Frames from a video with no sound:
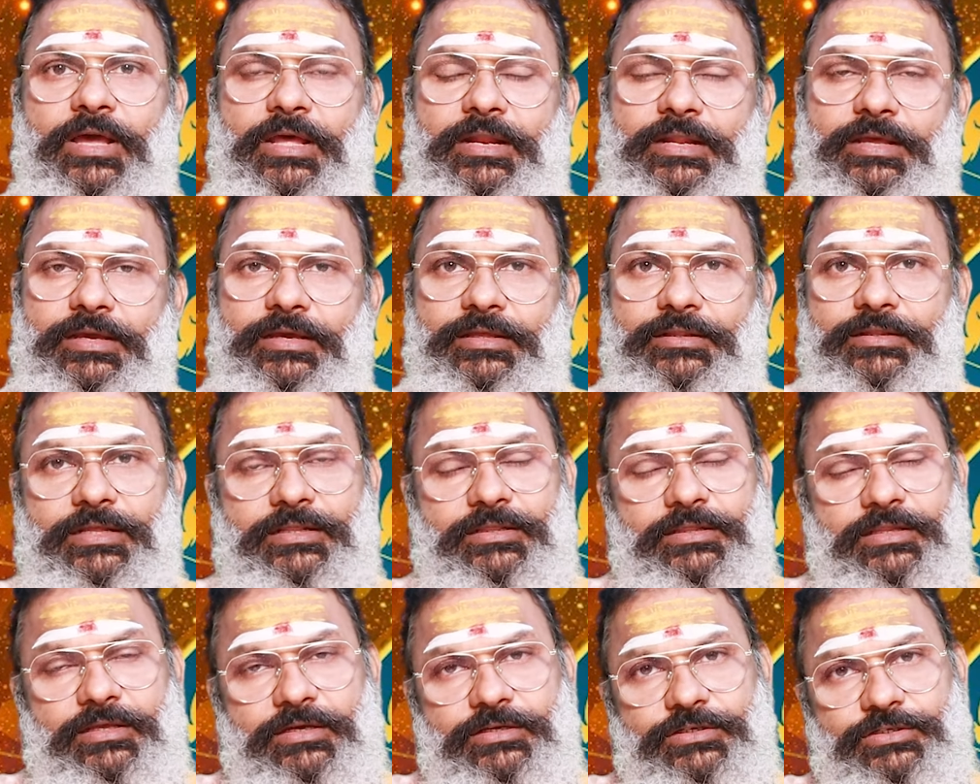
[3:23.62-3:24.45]
అలాగే
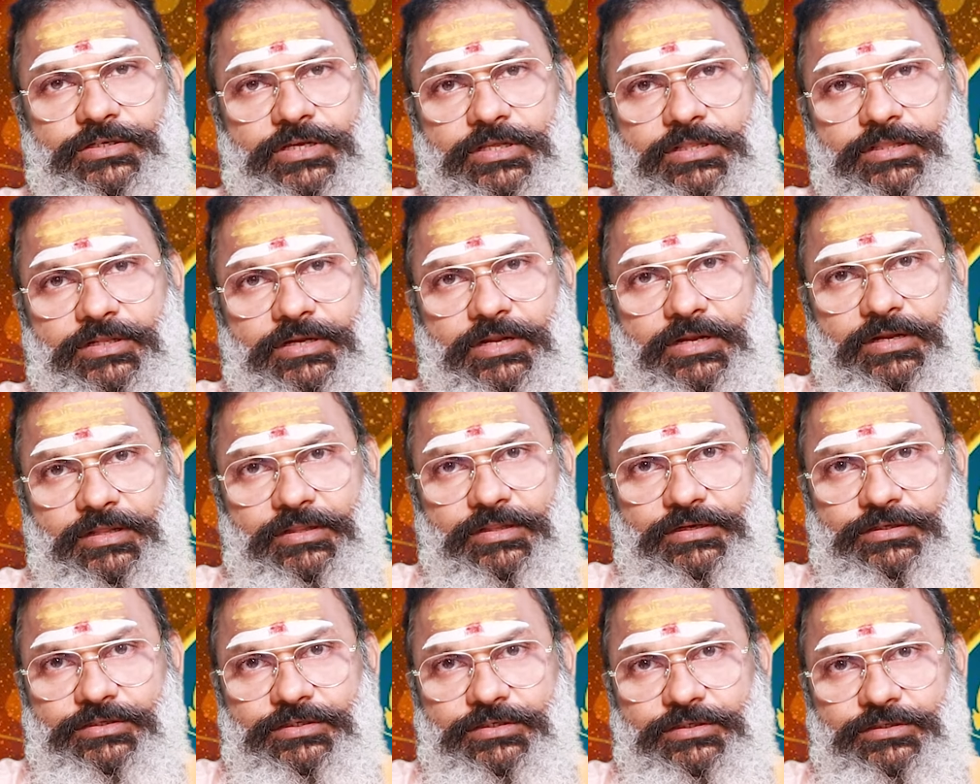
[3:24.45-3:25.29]
దత్త క్షేత్రాన్ని
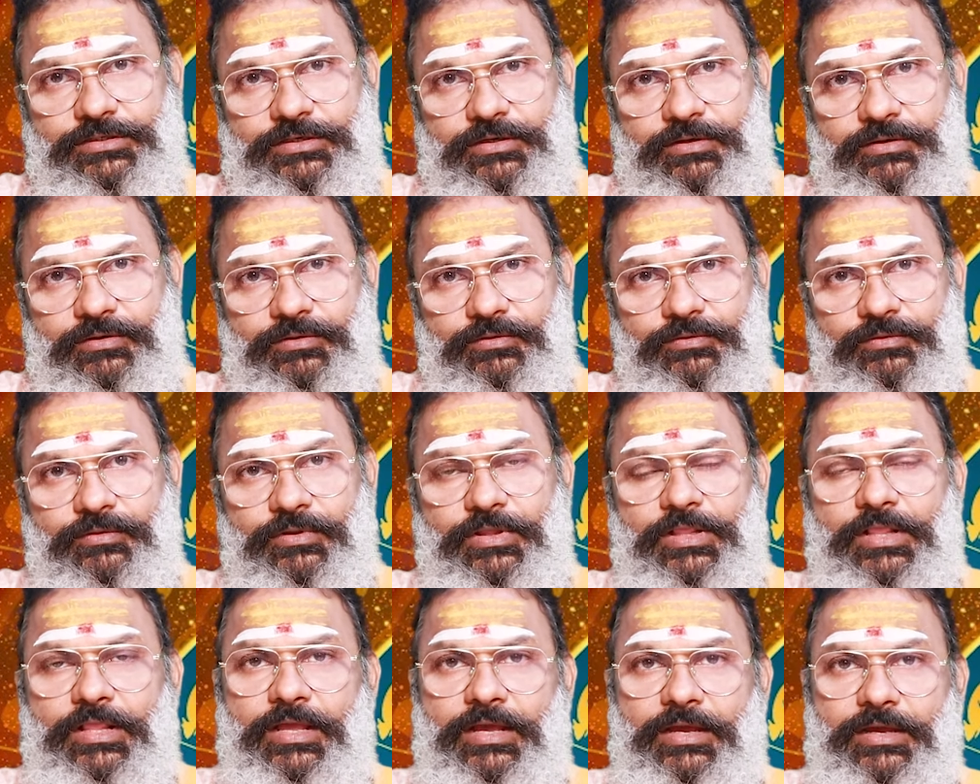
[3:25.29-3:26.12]
దర్శించి రావడం
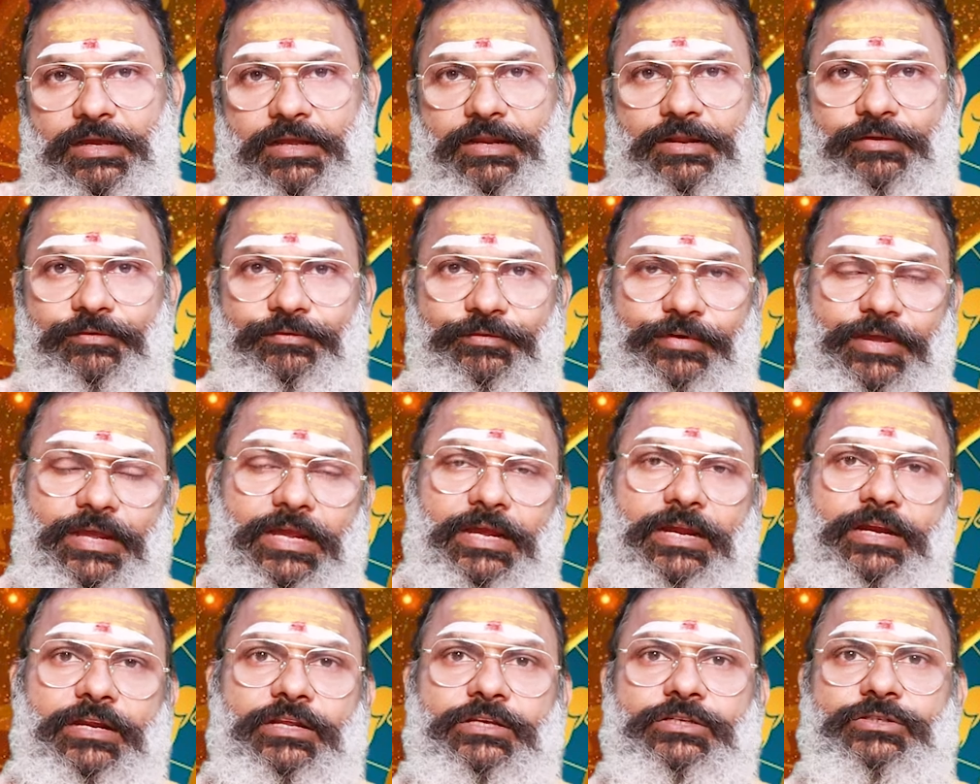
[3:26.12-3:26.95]
అలాగే
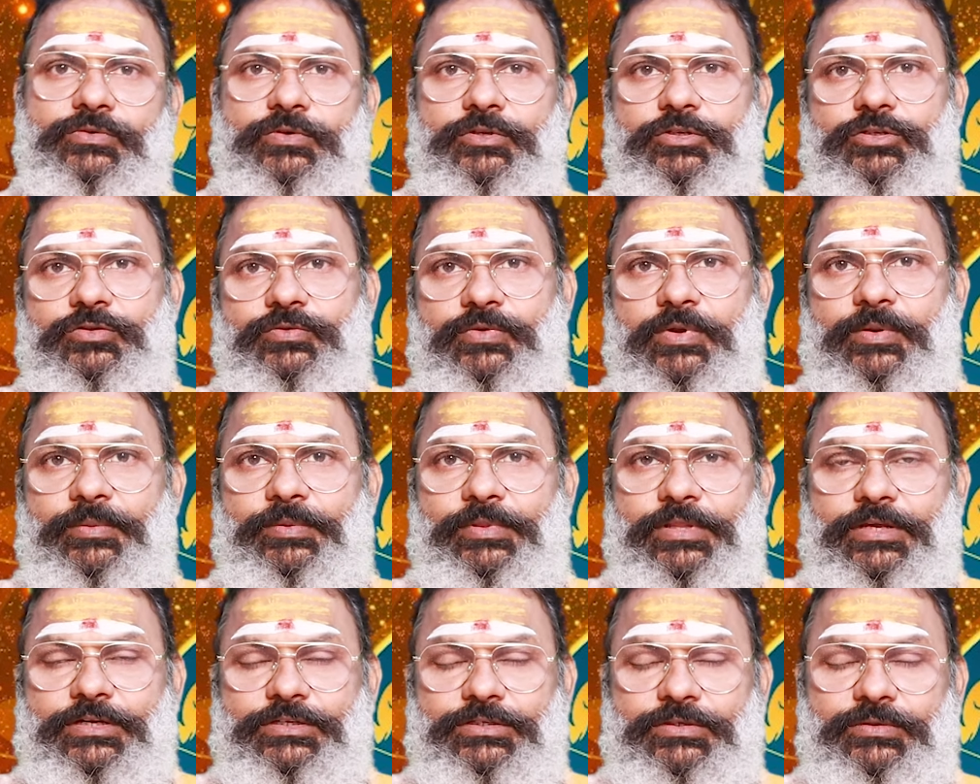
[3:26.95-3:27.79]
వెంకటేశ్వర
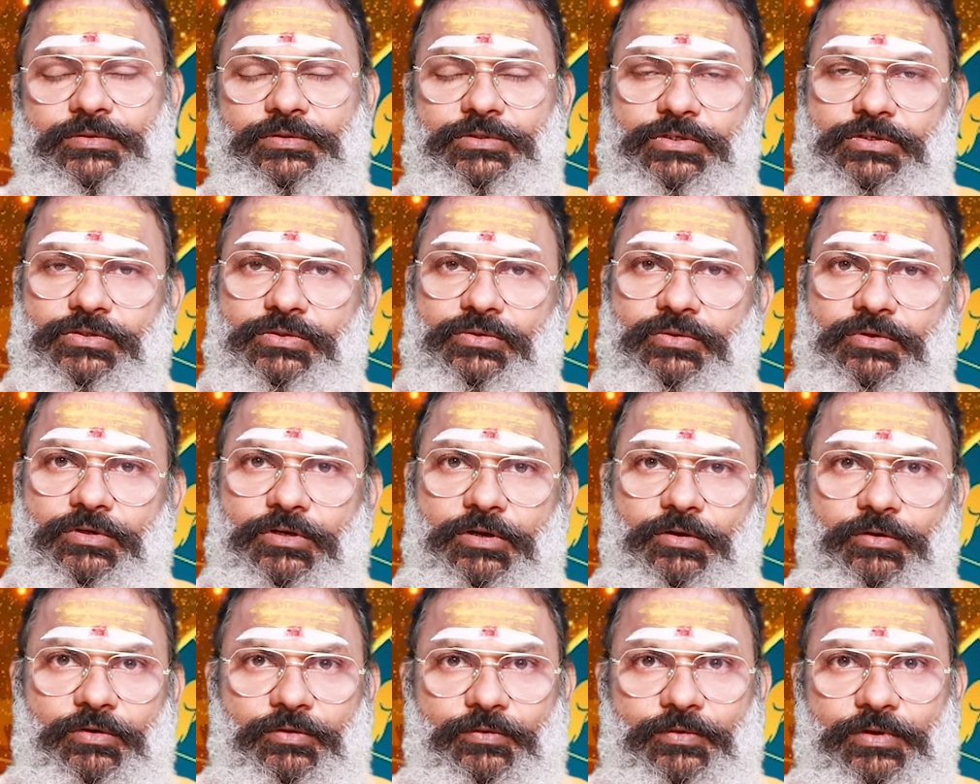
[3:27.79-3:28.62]
స్వామిని దర్శనం చేసుకుని
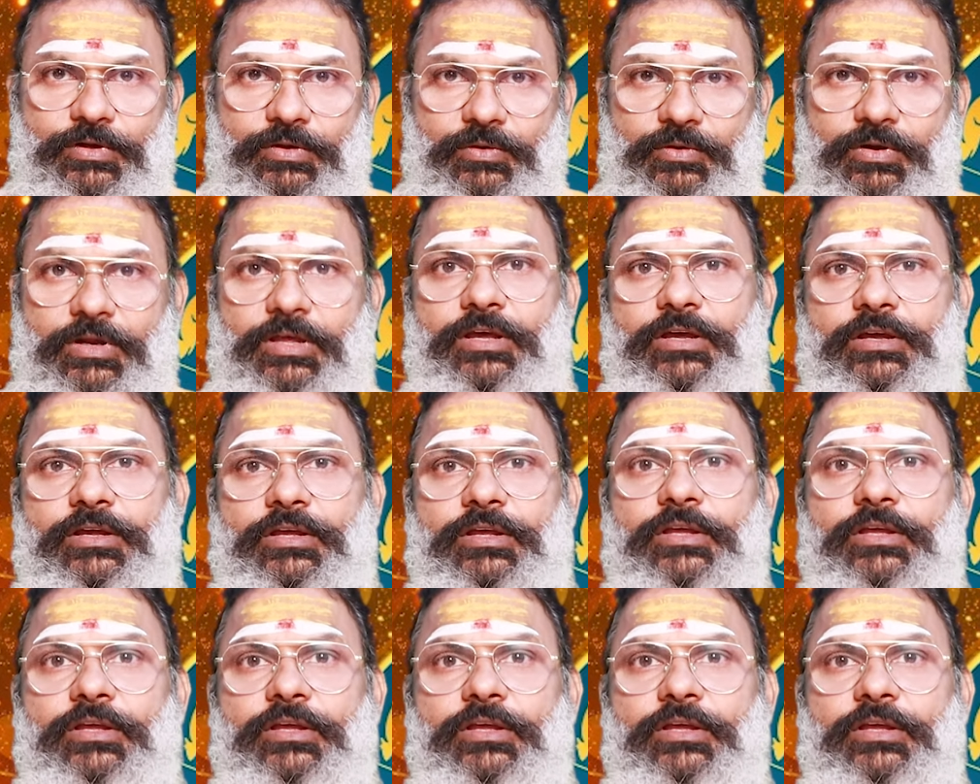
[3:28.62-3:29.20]
రావడం వల్ల కూడా